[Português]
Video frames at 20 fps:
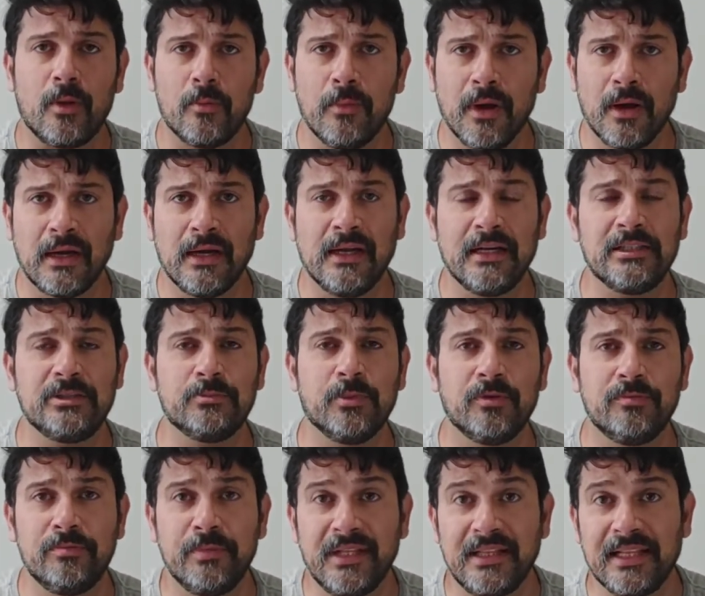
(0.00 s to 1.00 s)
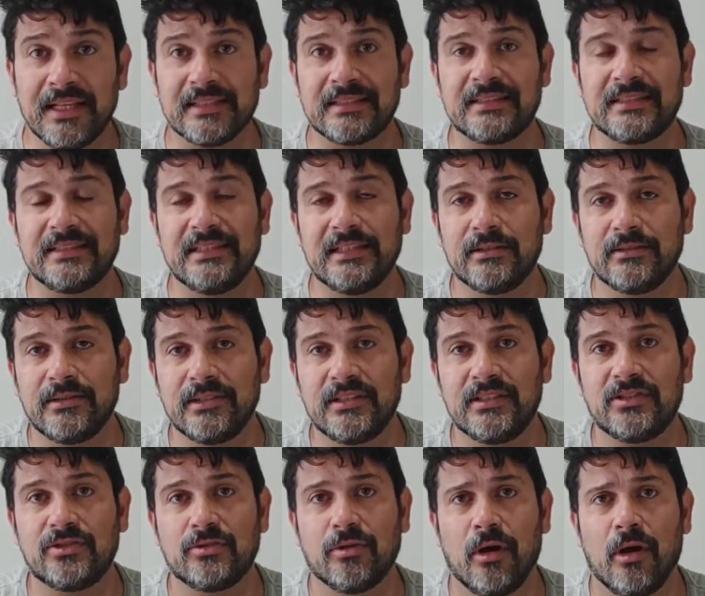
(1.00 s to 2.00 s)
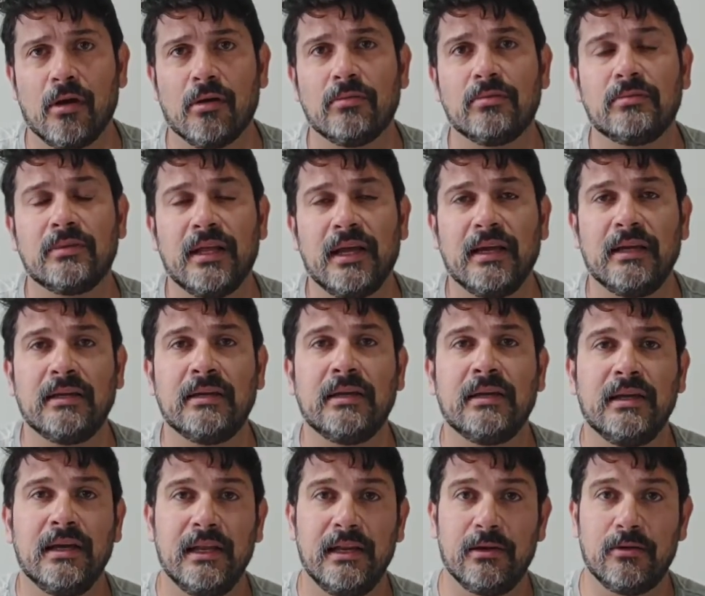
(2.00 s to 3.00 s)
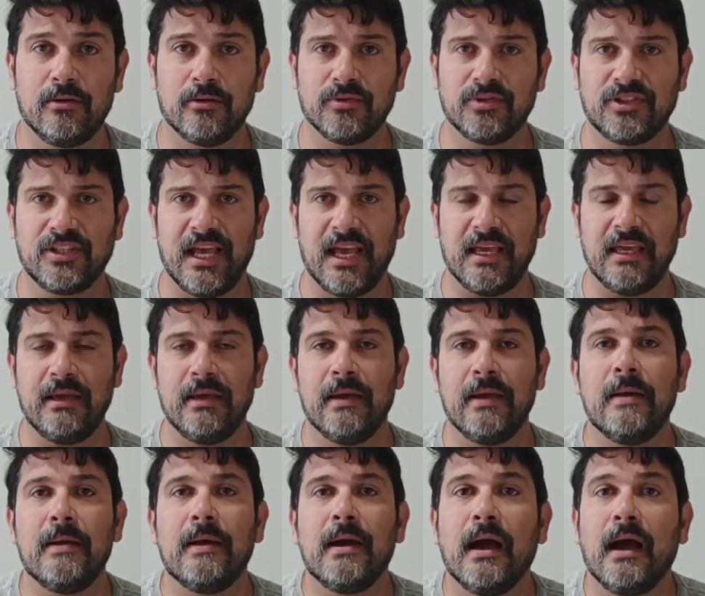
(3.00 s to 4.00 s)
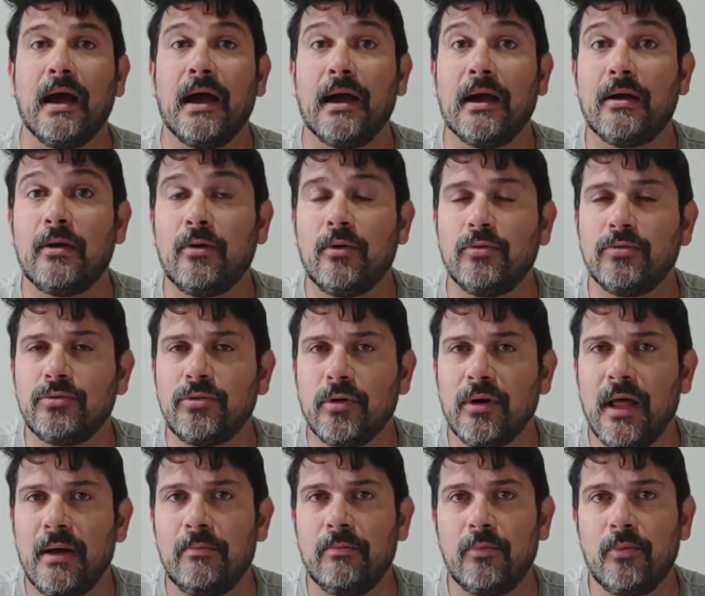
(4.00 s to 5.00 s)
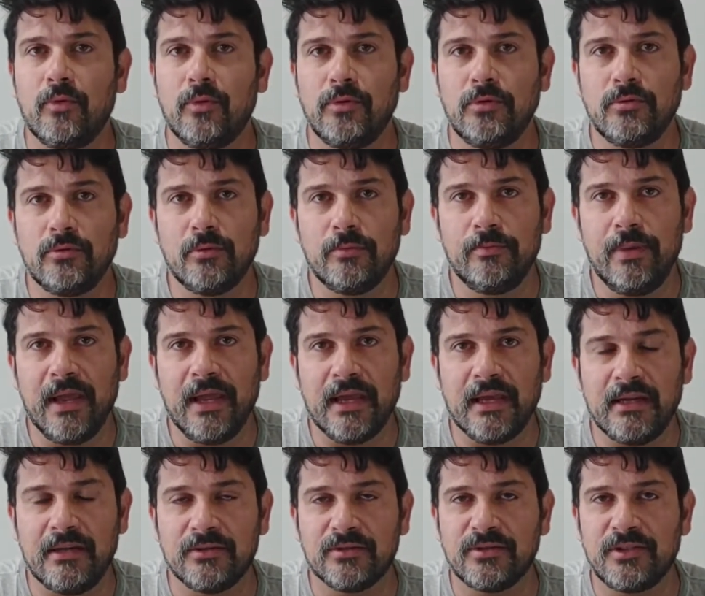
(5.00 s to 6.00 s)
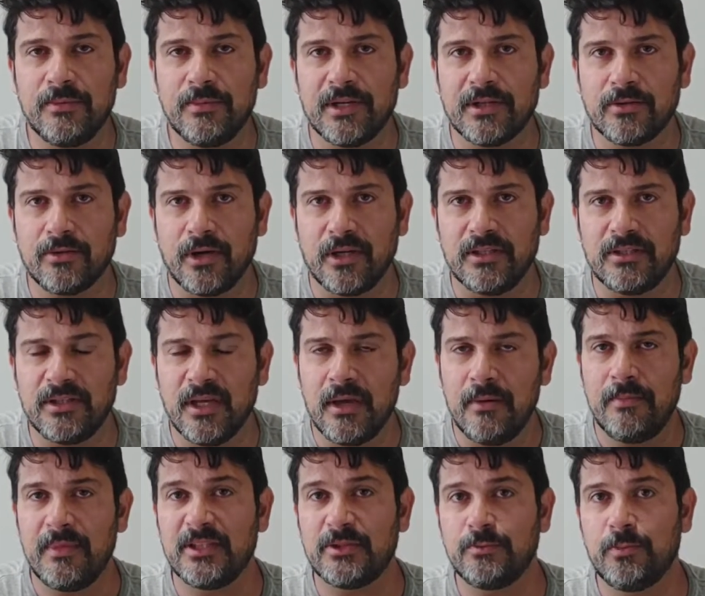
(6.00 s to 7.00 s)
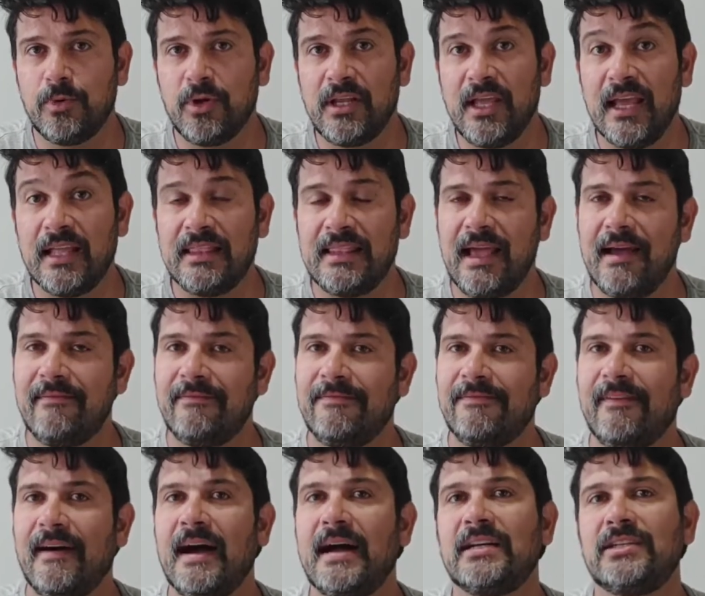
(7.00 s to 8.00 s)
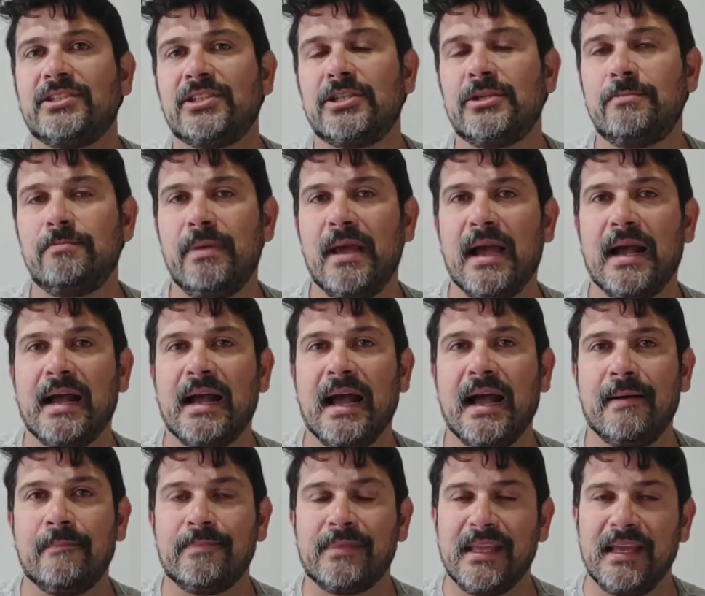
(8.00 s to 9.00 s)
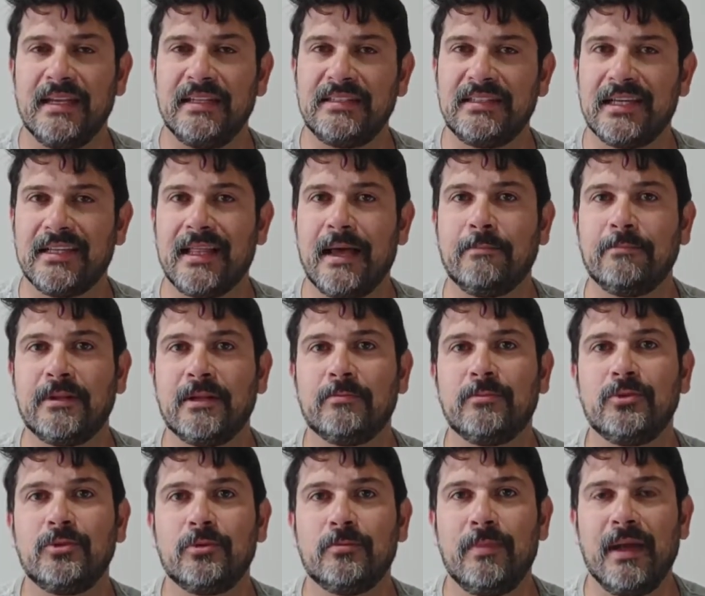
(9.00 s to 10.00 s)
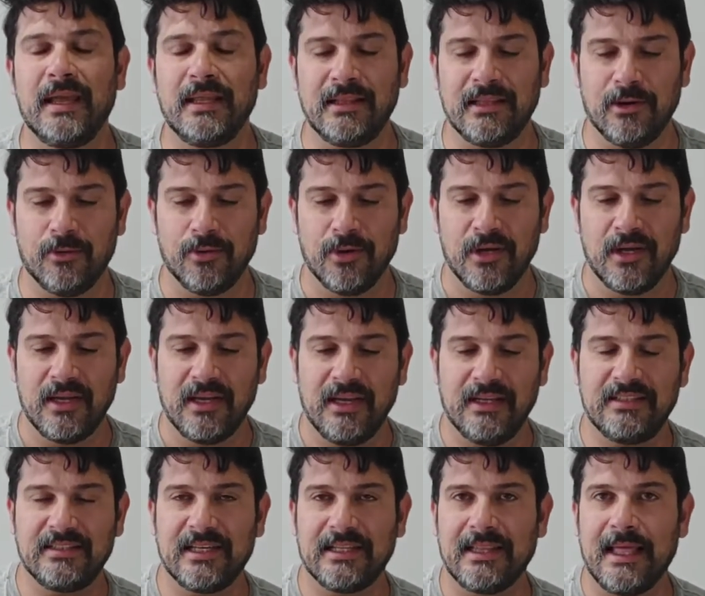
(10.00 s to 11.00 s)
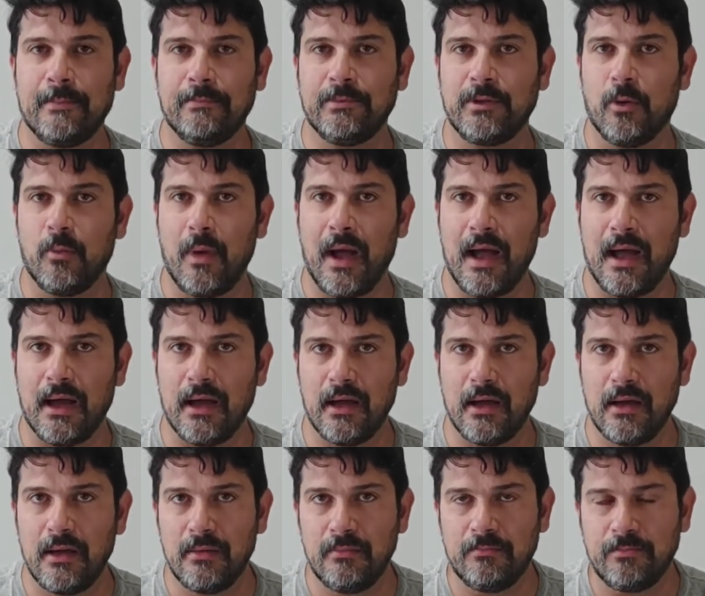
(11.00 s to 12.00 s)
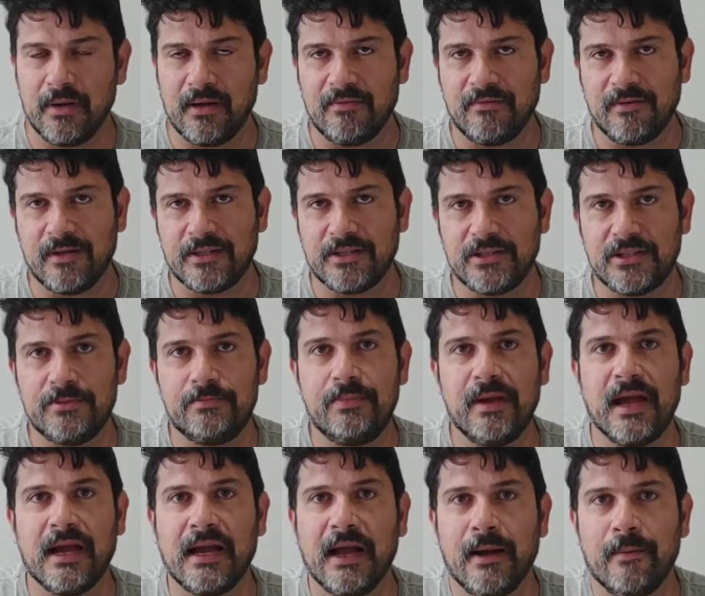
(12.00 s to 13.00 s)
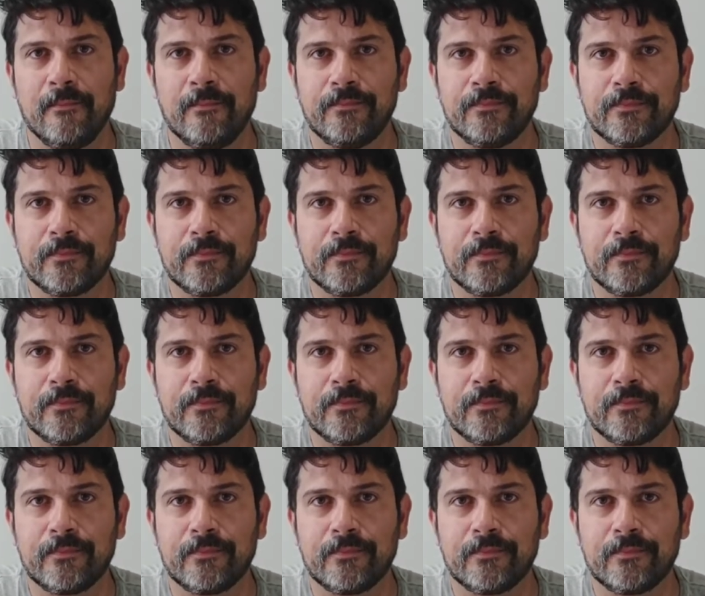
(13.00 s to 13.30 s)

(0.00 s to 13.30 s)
uma grande movimentação nesse solo, tá? Ele consegue a controlar muito bem ali os nematóides. Mesmo porque até a faixa de pH ele se adapta muito bem. Então, ele se adapta a uma ampla faixa de pH.